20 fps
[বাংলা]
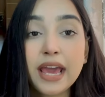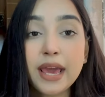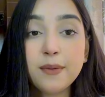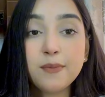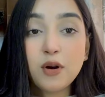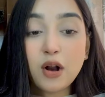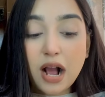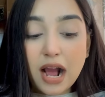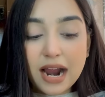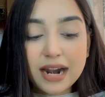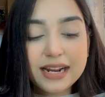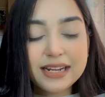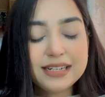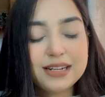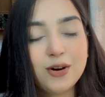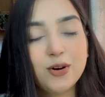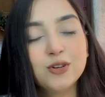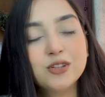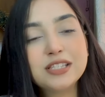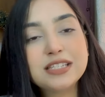এবং
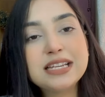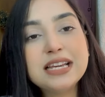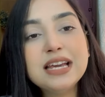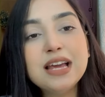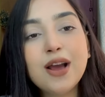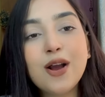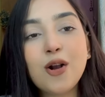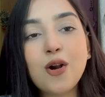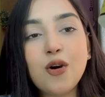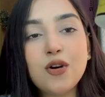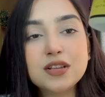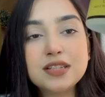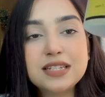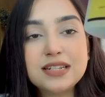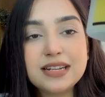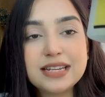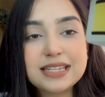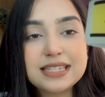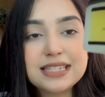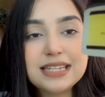আরেকটা হচ্ছে
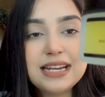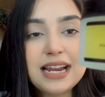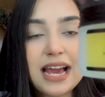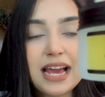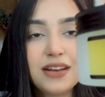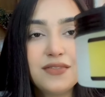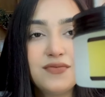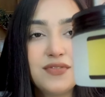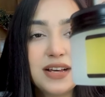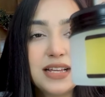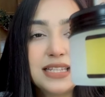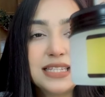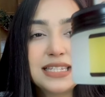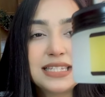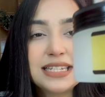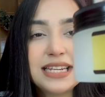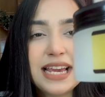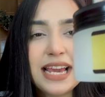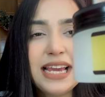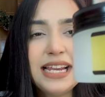কজার এক্সের অ্যাডভান্স
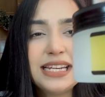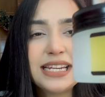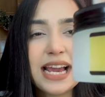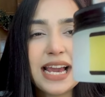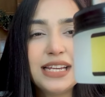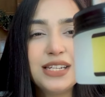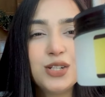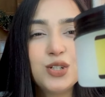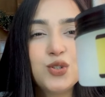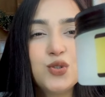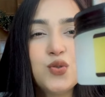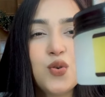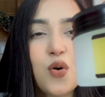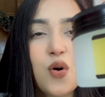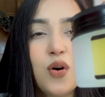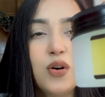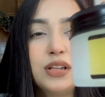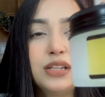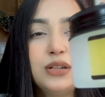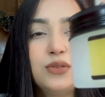স্নেইল নাইনটি টু
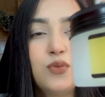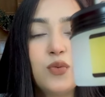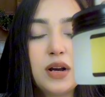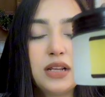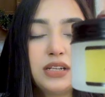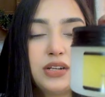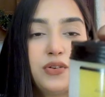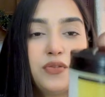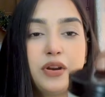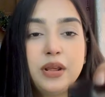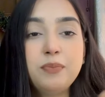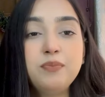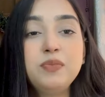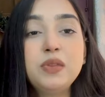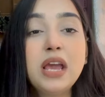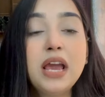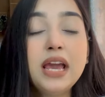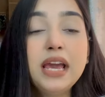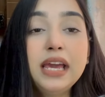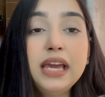অল ইন ওয়ান ক্রিম
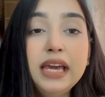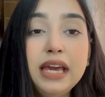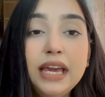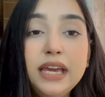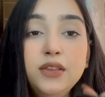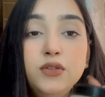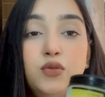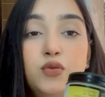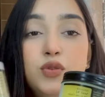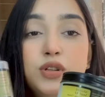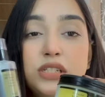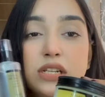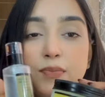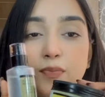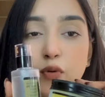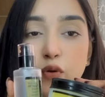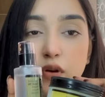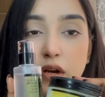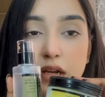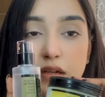এই দুইটা
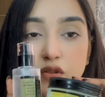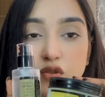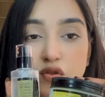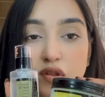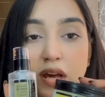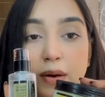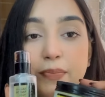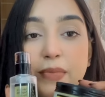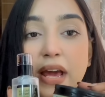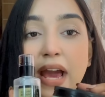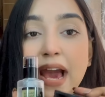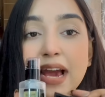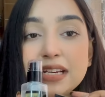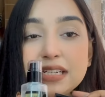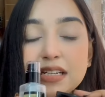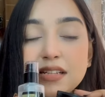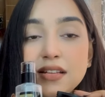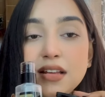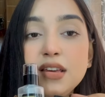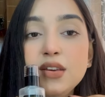প্রোডাক্ট যদি আপনি
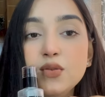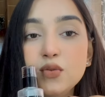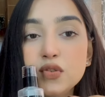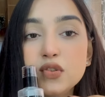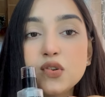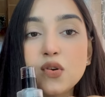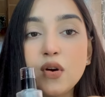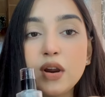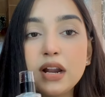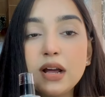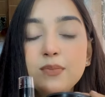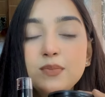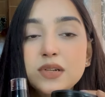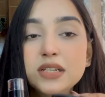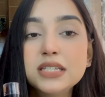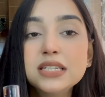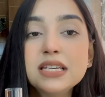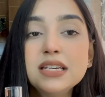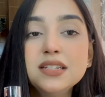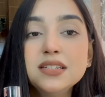একসাথে ইউজ করেন
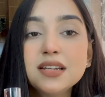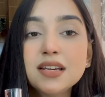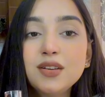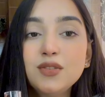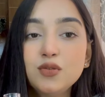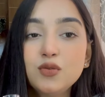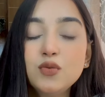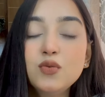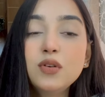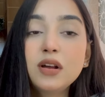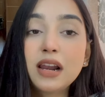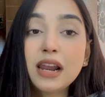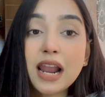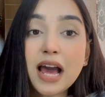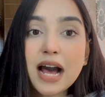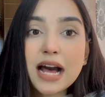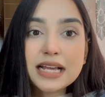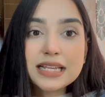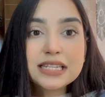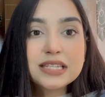আপনার স্কিনটা কিন্তু
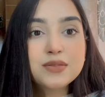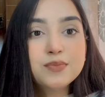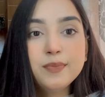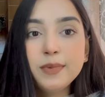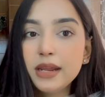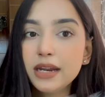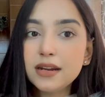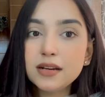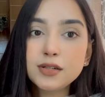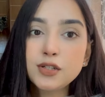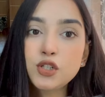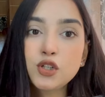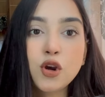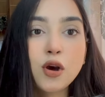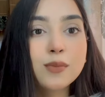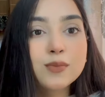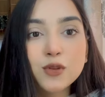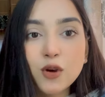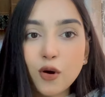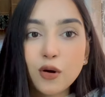গ্লাস মিরের
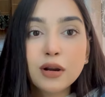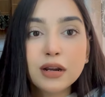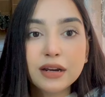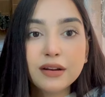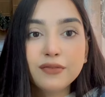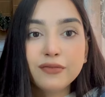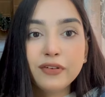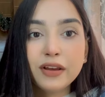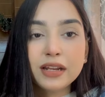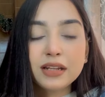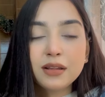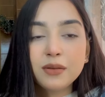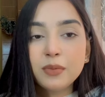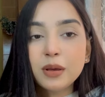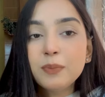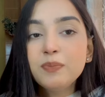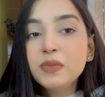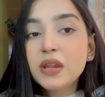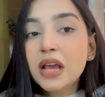সব ধরনের এফেক্ট দিবে